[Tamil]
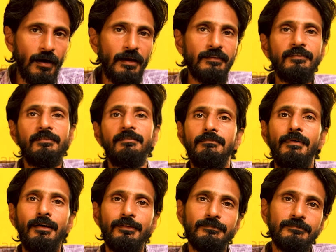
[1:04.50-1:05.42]
மார்ச்
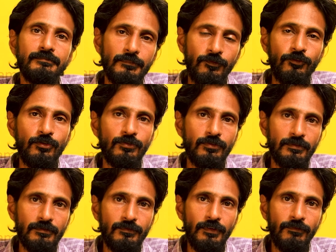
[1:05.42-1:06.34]
மாதம் அஃப்கோர்ஸ்
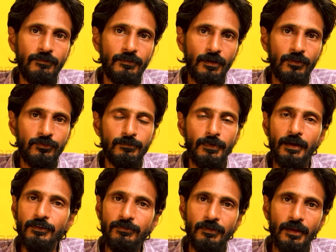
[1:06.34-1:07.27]
கிராஸ்ட்
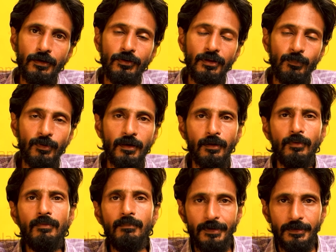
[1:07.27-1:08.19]
மார்ச் வேர் அண்ட்
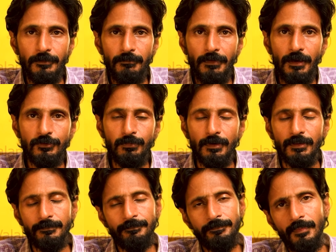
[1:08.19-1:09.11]
ஏப்ரல் பட் மார்ச்
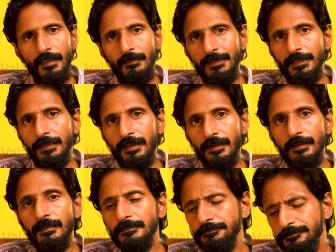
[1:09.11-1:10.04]
மாதம்
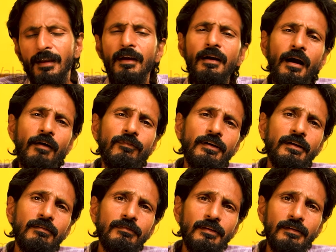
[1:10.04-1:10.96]
பார்த்தீங்கன்னாக்க அவங்க
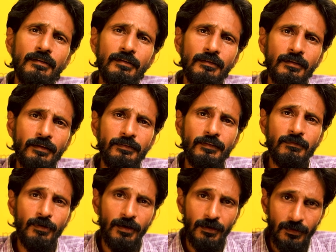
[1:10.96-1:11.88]
வந்து
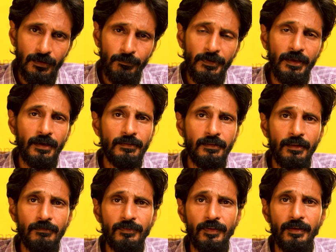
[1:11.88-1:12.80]
ராஜ்யசபா எம்பியாக
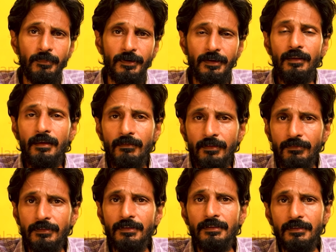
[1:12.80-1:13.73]
தேர்வு செய்யப்பட்டு அவர்
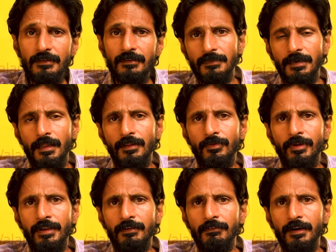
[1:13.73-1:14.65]
வந்து
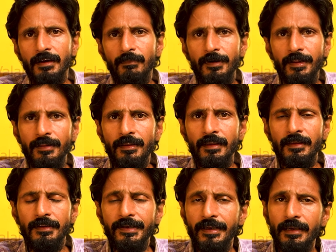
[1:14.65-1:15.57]
அண்ணாதுரைக்கு வழங்கப்பட்ட அதே
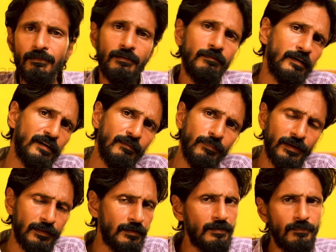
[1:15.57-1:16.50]
இருக்கை அவருக்கு
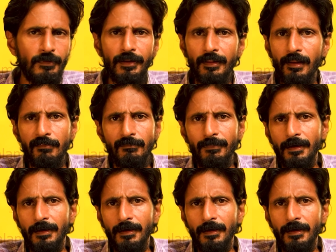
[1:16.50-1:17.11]
வழங்கப்பட்டது அப்படின்றத நம்ம